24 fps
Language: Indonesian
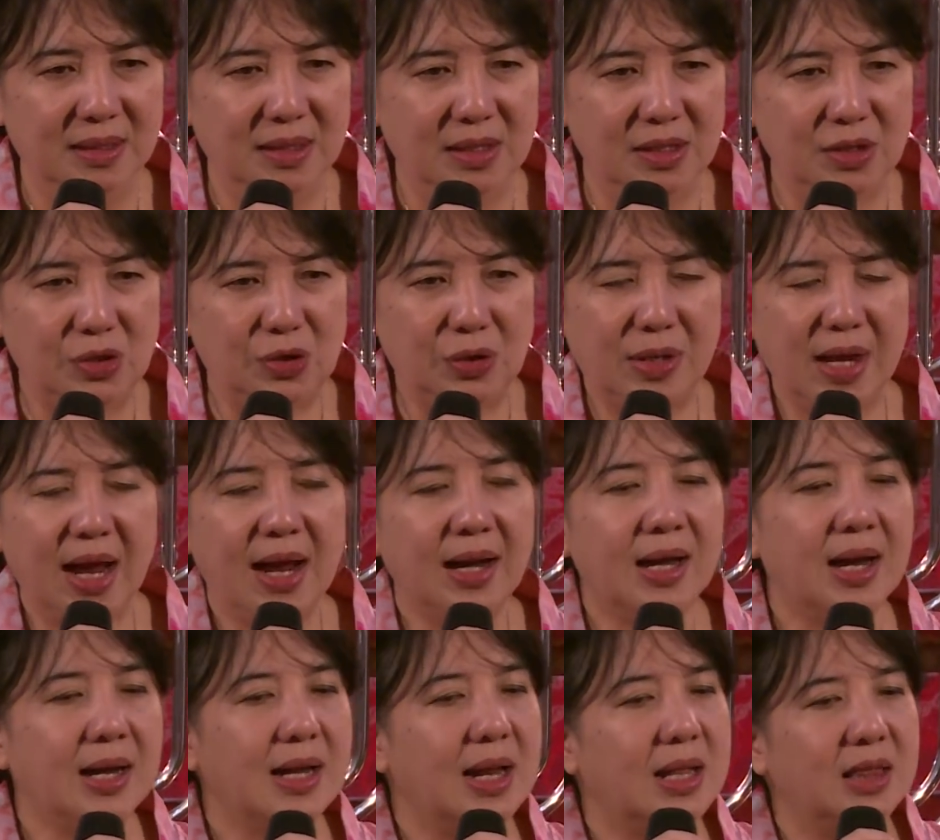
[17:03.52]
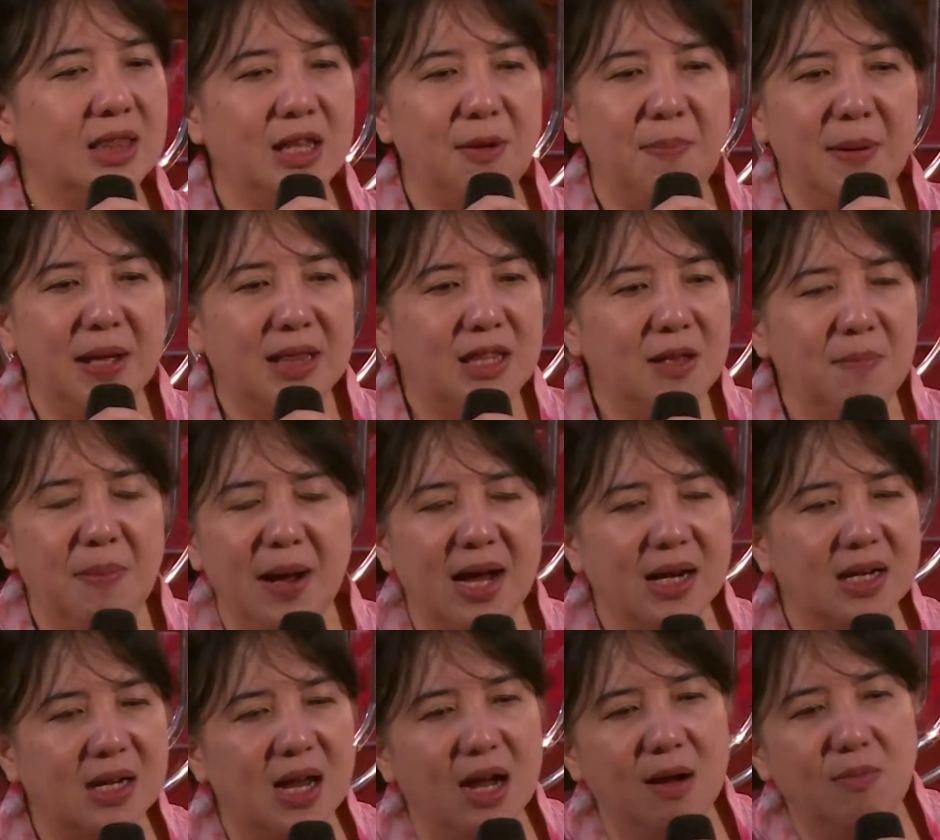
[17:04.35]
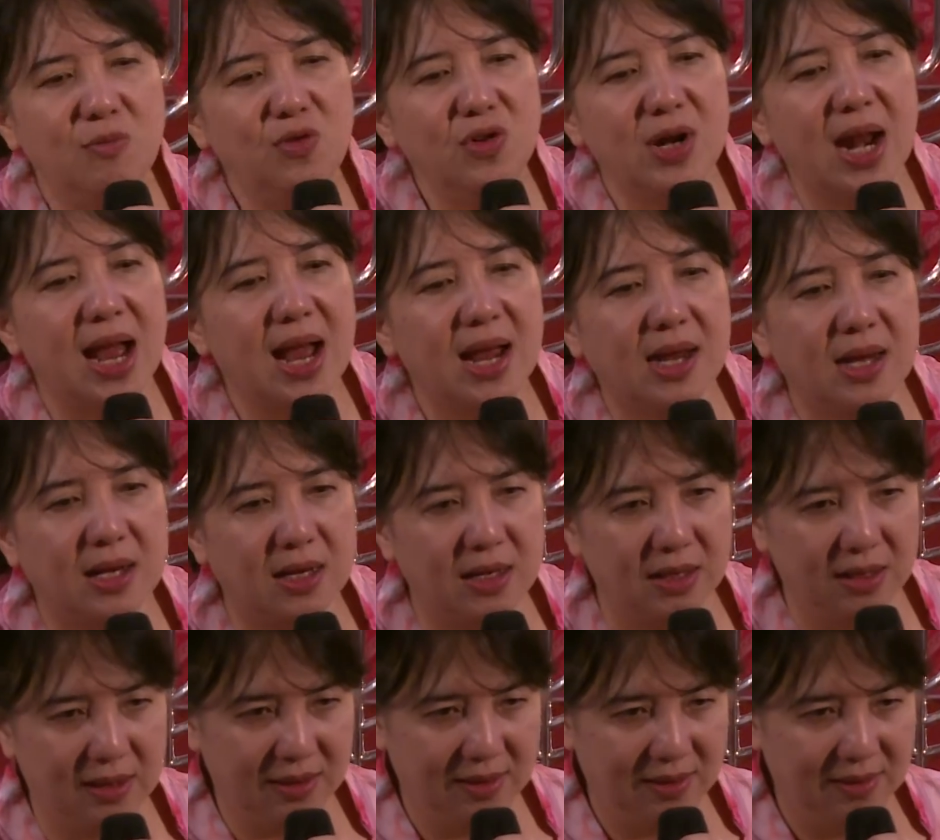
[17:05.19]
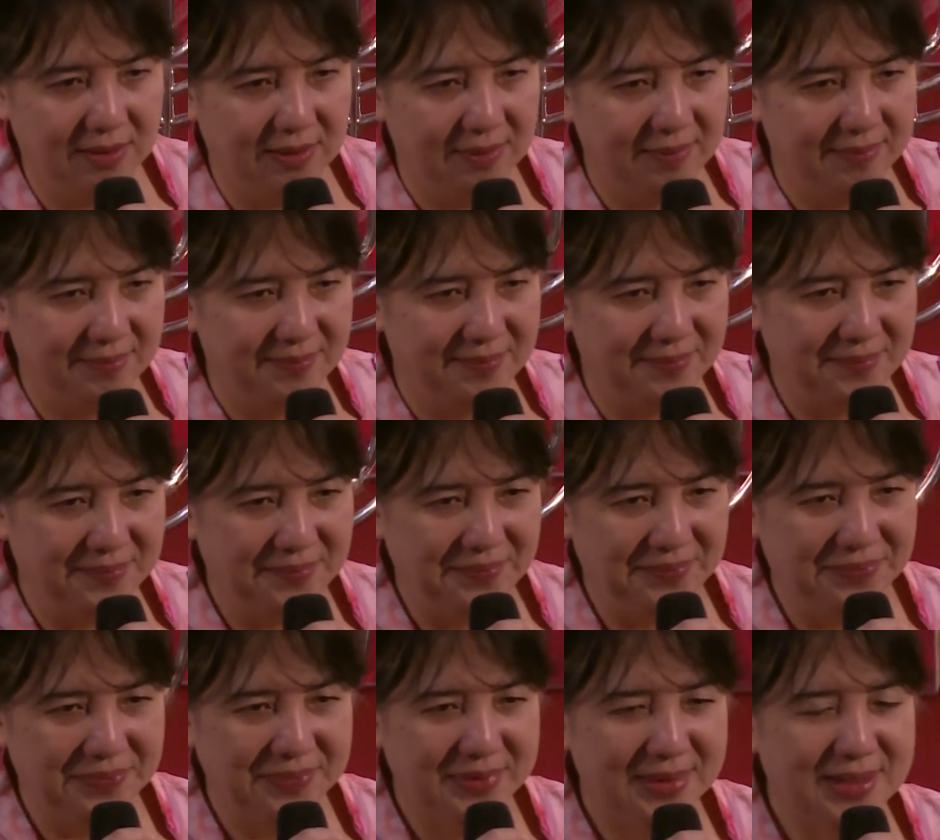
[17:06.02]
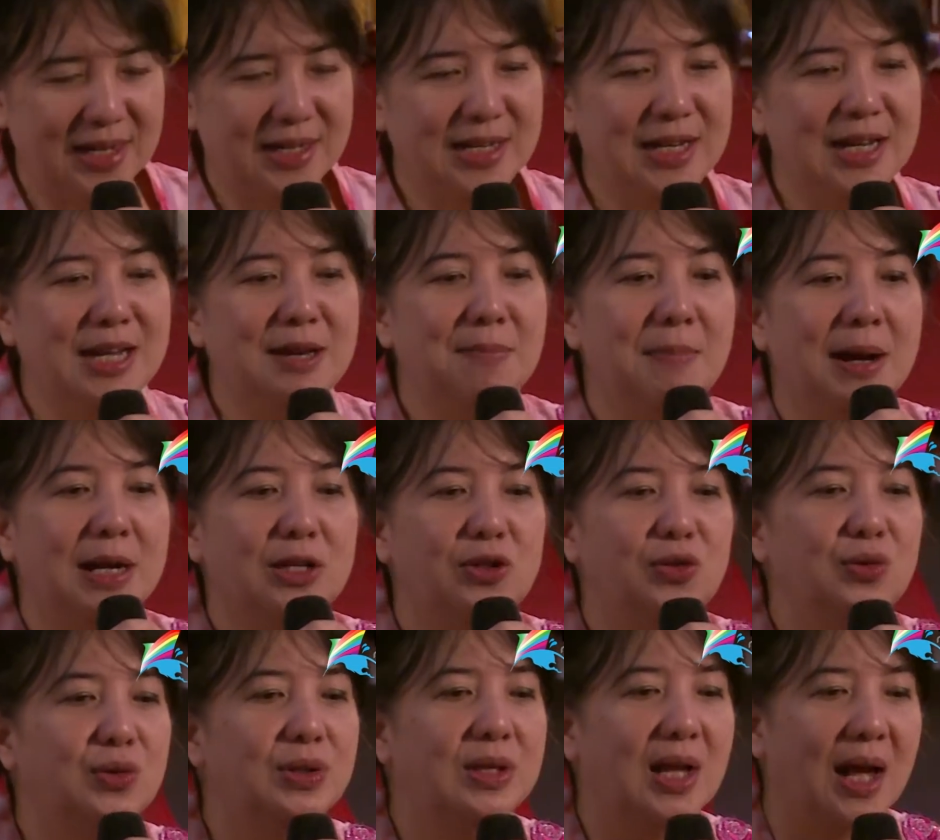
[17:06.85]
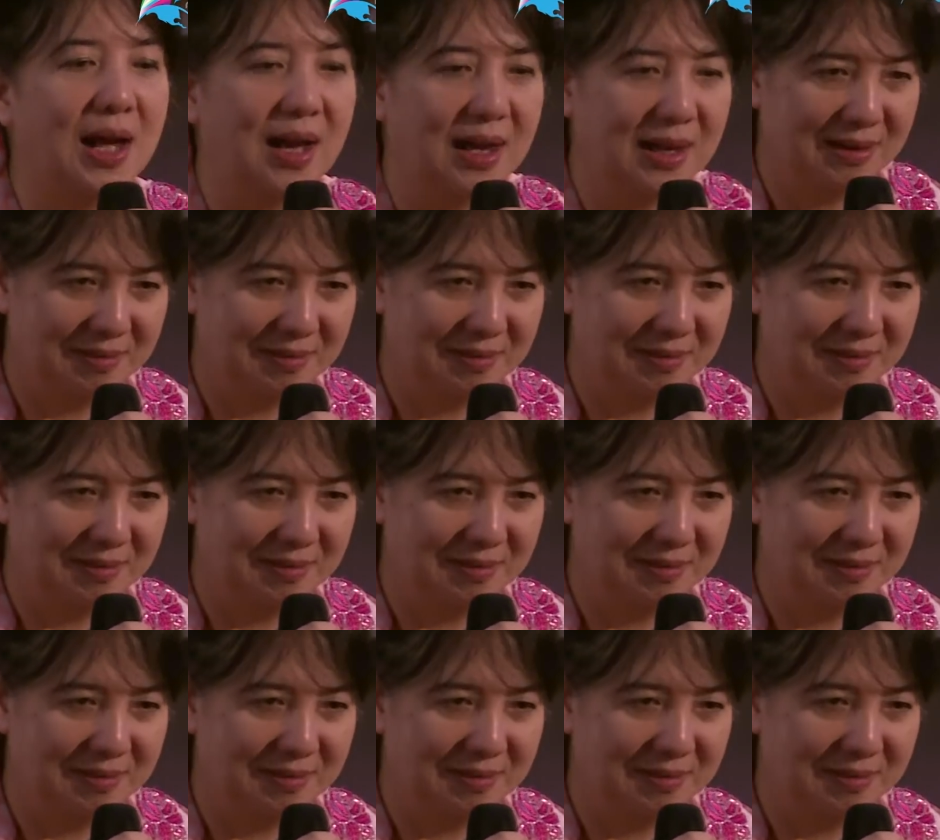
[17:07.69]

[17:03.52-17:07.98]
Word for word: Saudara dan tiba-tiba hargamu naik. Jadi 5 juta.